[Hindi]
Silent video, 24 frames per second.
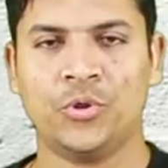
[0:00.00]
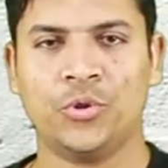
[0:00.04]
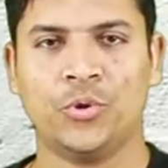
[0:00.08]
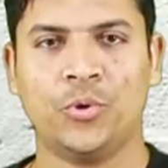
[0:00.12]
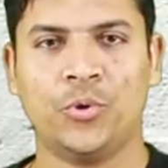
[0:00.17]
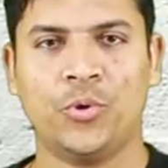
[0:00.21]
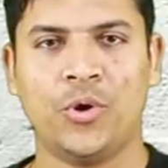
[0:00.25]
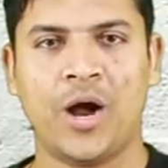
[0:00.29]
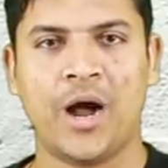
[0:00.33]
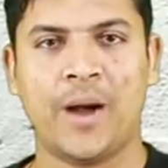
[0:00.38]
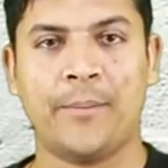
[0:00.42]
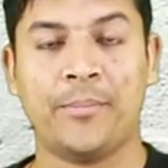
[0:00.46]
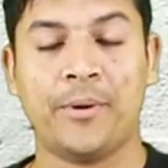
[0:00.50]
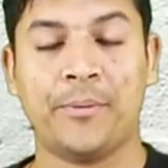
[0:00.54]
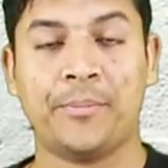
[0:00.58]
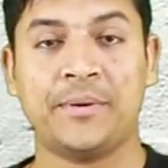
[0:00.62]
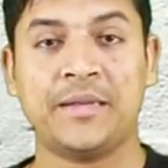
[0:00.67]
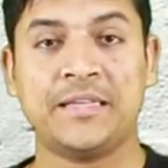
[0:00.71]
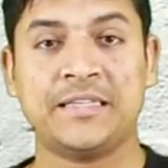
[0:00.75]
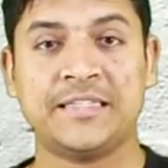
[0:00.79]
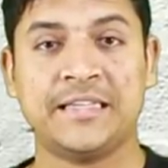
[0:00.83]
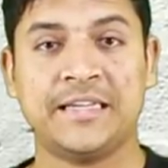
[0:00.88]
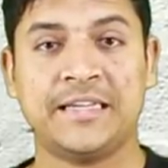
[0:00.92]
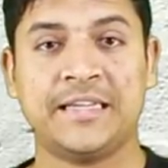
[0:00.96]
तो आप
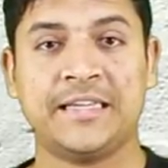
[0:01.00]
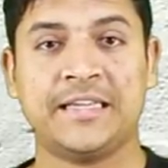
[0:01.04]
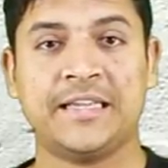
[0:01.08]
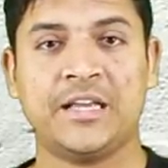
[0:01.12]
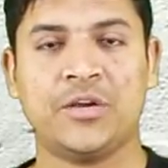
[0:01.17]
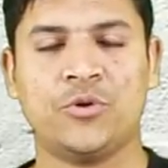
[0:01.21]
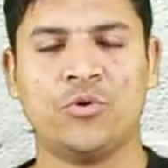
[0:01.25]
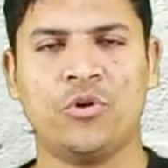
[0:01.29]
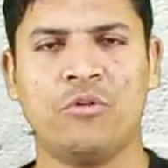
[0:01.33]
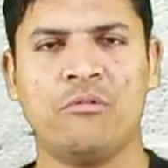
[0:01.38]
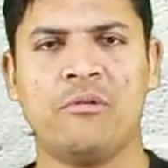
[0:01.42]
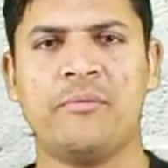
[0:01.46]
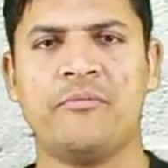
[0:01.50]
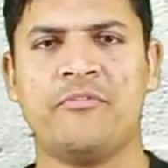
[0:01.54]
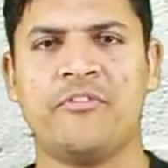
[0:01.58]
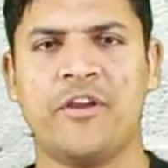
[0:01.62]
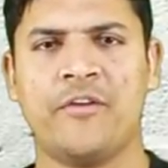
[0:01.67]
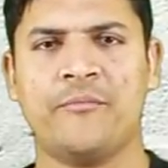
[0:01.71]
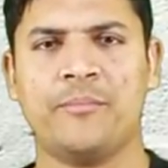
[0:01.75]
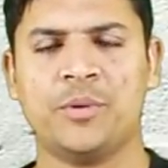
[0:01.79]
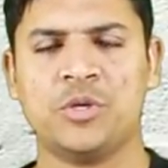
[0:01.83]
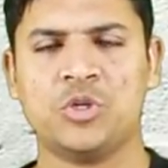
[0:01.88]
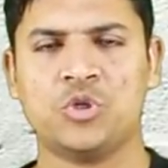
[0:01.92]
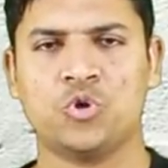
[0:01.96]
अपनी सिटी की कोई भी
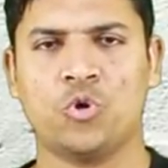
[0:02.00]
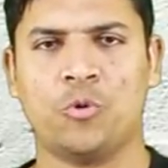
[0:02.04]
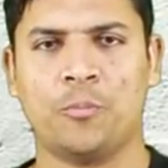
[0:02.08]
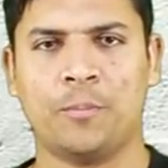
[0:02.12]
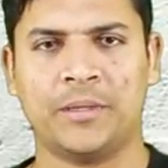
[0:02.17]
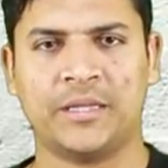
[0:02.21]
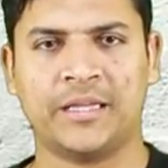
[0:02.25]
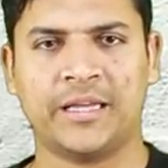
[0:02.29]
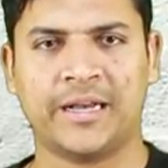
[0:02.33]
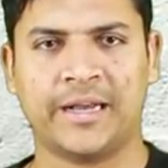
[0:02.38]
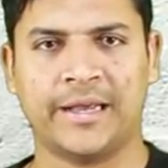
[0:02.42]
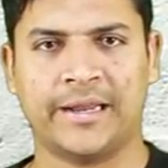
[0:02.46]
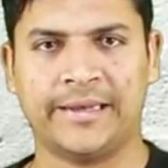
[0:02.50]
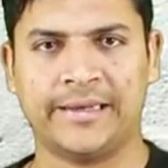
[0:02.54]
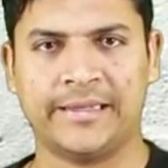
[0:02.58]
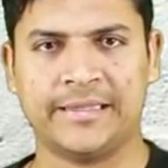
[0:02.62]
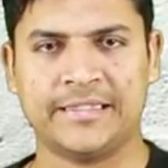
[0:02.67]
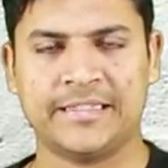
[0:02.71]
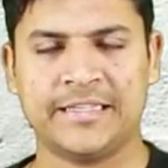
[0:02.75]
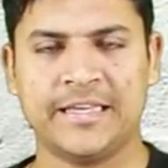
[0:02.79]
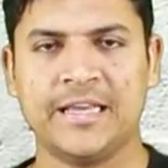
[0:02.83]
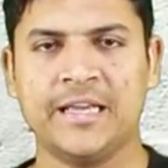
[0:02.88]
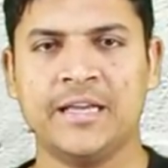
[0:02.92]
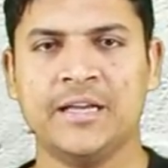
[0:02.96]
फेमस शॉप पता कर
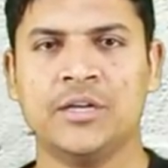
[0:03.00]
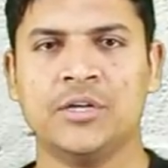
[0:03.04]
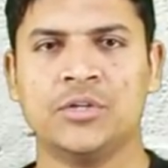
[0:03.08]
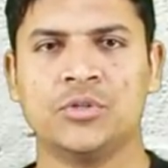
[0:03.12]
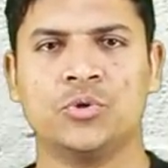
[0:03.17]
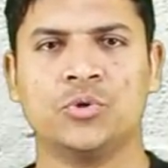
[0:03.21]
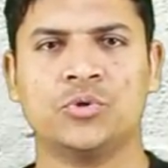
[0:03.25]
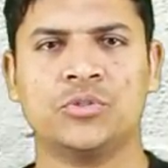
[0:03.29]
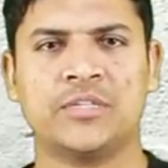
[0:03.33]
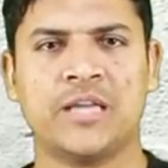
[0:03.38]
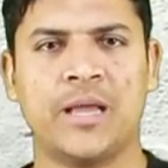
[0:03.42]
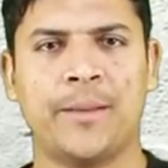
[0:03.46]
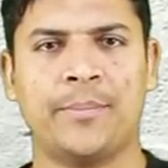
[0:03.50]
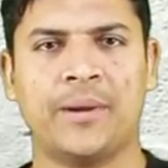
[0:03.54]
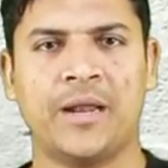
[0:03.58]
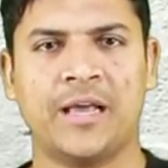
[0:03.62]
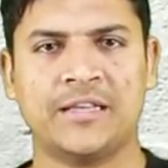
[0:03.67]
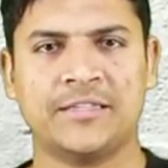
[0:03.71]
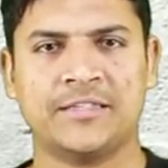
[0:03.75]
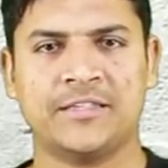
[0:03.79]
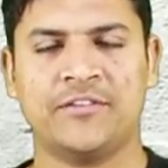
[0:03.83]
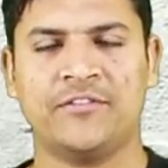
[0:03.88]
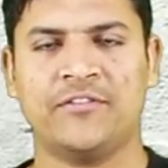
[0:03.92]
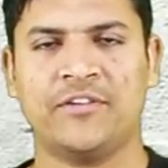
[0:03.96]
लीजिए जो
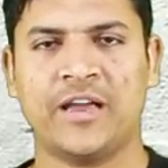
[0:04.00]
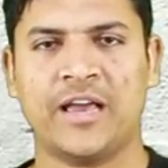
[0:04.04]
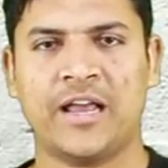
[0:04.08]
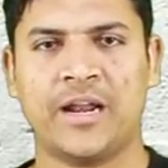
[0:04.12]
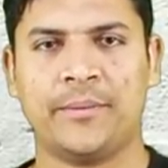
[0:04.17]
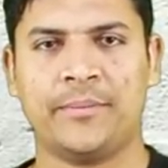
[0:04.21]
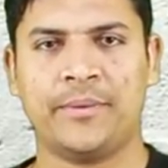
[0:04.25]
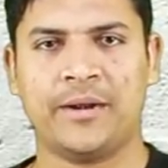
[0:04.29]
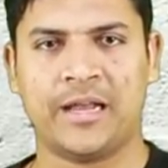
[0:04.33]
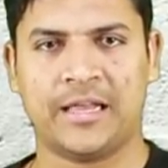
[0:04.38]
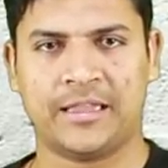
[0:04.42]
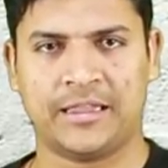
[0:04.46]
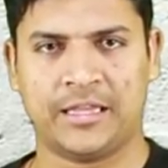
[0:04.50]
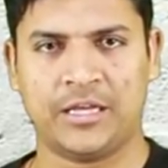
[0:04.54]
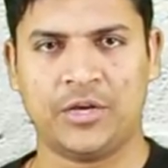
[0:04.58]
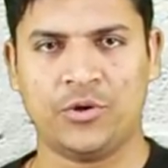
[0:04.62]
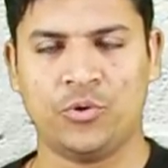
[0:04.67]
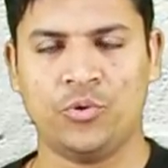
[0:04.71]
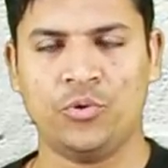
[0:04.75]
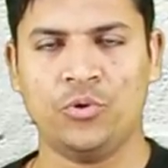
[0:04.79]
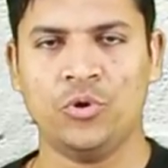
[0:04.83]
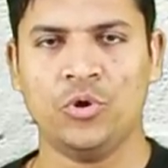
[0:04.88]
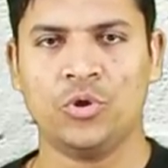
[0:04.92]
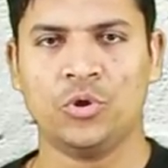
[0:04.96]
स्टेपलाइजर वगैरह बनाते
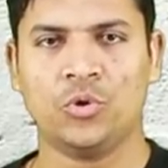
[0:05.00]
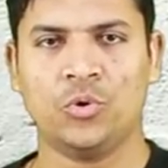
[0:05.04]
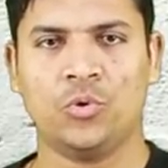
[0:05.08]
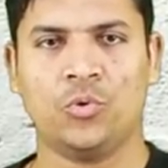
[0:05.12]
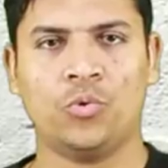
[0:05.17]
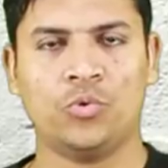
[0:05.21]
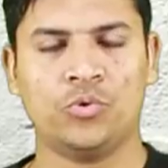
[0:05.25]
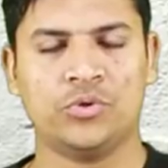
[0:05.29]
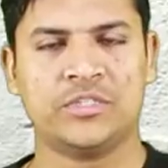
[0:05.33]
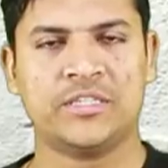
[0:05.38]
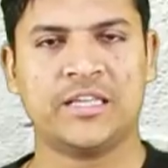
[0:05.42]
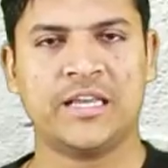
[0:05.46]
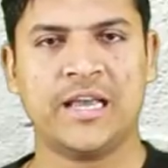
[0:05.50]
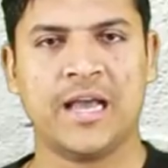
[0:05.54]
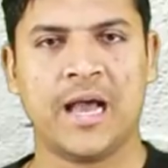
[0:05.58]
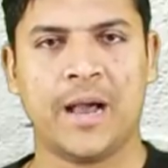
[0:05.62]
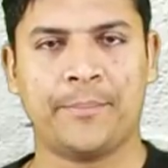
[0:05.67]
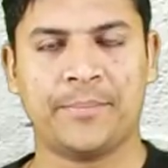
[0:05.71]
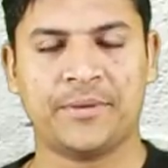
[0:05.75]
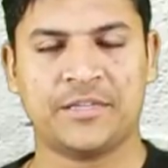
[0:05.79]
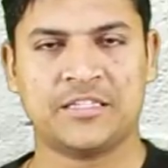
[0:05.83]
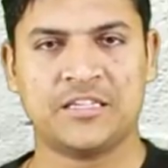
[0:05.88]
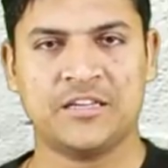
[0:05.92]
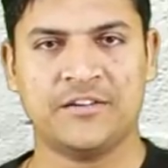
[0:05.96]
हो तो उनसे
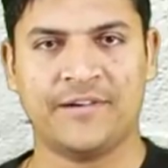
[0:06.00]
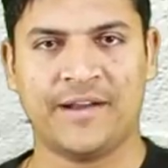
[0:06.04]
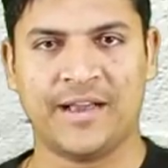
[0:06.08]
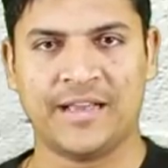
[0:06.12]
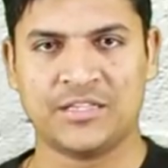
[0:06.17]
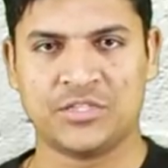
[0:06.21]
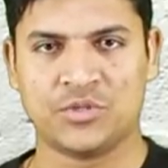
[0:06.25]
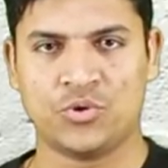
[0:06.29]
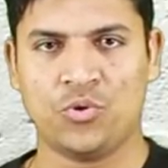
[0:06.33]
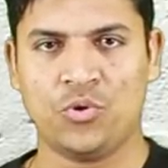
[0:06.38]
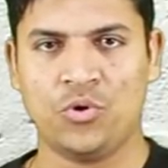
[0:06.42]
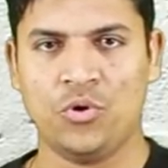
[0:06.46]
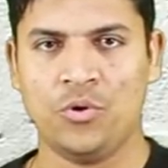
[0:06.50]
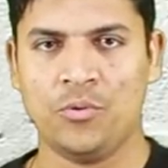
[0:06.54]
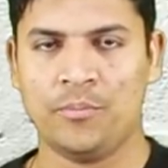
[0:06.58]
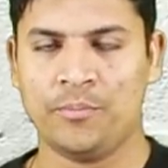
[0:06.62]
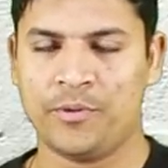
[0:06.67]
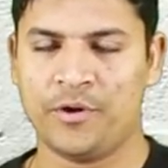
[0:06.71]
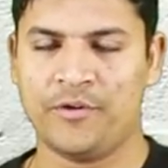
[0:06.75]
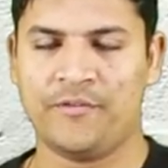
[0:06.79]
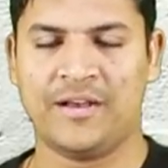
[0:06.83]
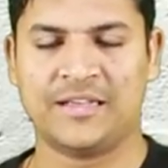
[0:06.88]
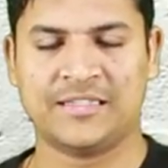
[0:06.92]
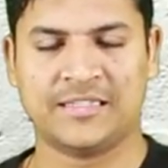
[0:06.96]
आप इस डिवाइस को
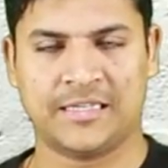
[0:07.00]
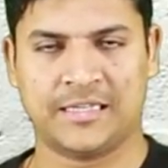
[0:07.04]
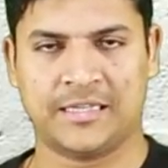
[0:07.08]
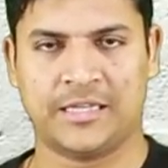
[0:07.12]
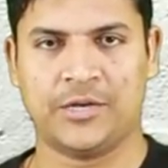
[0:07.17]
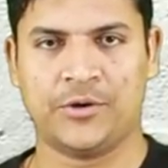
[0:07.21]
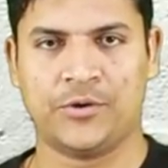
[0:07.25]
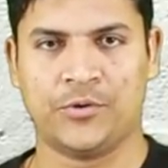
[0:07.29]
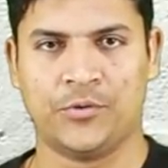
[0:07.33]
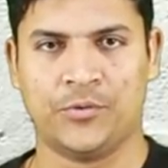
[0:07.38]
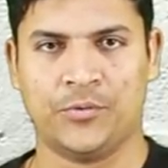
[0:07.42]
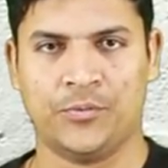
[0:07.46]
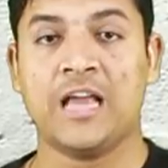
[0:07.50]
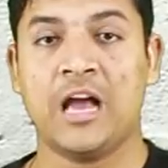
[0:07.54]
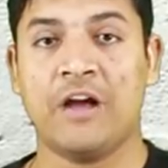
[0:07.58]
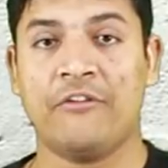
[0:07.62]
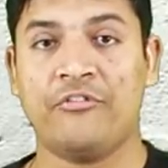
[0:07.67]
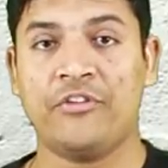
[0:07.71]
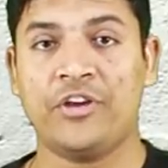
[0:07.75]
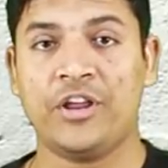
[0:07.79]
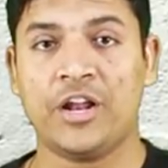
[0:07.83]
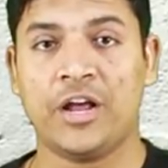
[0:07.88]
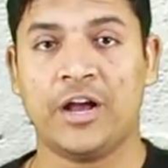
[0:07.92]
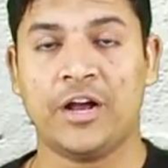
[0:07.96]
बनवा सकते हो या
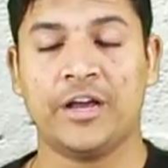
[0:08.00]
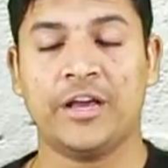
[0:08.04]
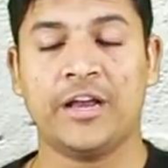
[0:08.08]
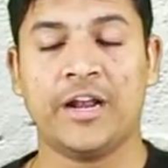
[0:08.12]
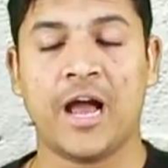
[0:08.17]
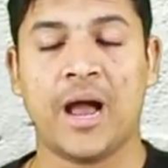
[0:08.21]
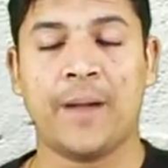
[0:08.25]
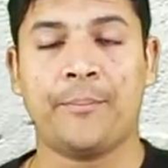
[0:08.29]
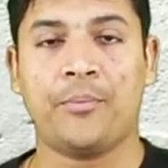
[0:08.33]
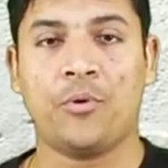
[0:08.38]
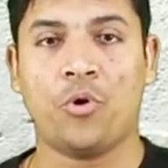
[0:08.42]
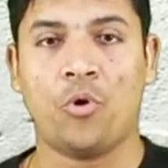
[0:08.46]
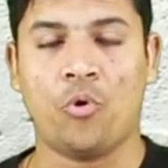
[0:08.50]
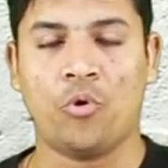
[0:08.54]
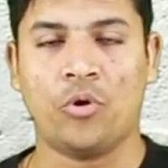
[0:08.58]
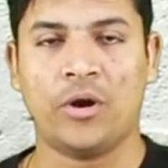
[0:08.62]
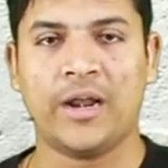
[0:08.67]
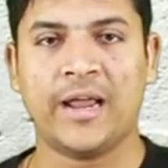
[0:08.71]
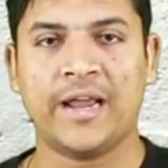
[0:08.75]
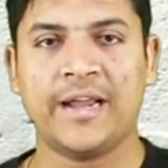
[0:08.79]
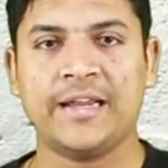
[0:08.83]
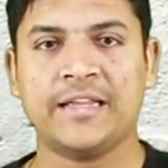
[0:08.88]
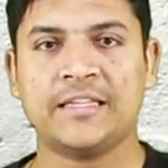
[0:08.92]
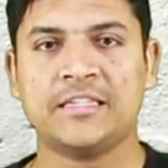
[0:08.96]
फिर अगर आप
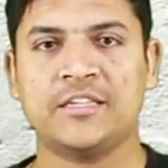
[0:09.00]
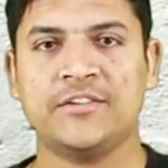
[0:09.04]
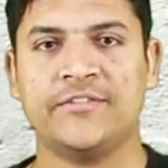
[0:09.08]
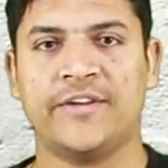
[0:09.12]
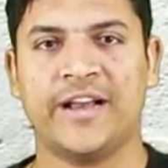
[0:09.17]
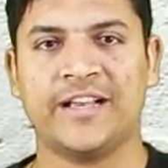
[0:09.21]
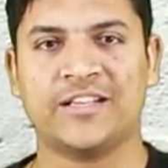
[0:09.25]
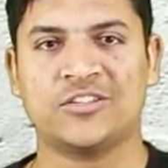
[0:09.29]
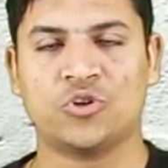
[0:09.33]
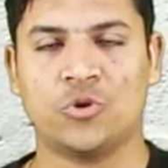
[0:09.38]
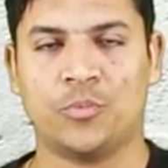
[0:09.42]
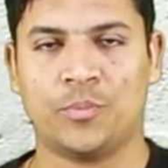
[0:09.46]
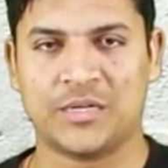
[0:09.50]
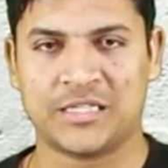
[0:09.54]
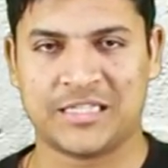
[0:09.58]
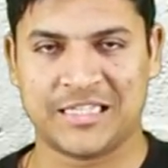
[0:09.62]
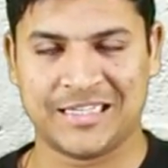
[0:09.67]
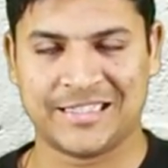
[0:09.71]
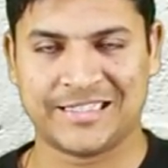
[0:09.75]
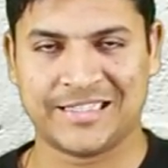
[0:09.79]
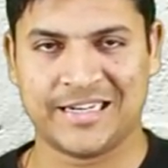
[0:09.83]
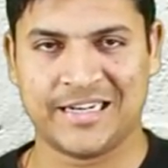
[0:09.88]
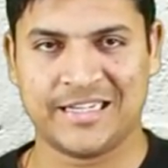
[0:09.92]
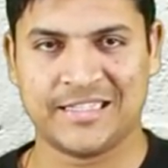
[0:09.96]
ऑनलाइन इस डिवाइस को
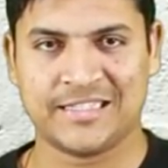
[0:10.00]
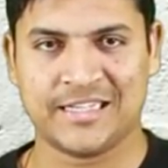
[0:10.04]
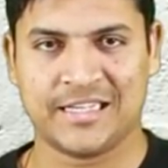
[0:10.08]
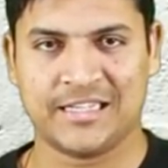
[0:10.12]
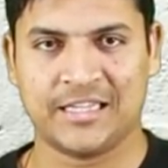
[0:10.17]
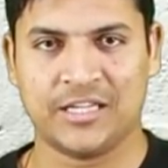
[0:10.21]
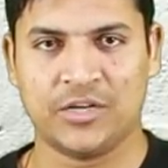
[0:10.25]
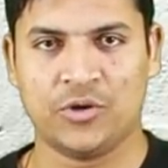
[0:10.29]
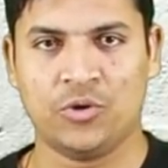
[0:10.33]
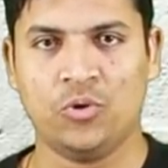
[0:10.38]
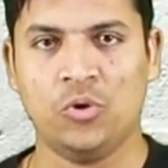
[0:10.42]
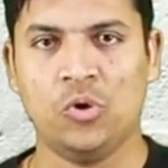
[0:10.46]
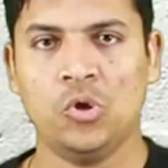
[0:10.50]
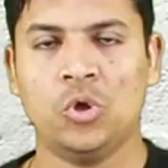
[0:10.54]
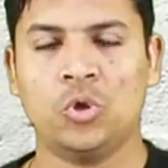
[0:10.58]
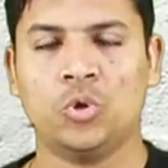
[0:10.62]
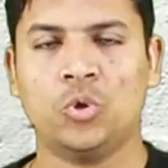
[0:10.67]
परचेज करना चाहते हो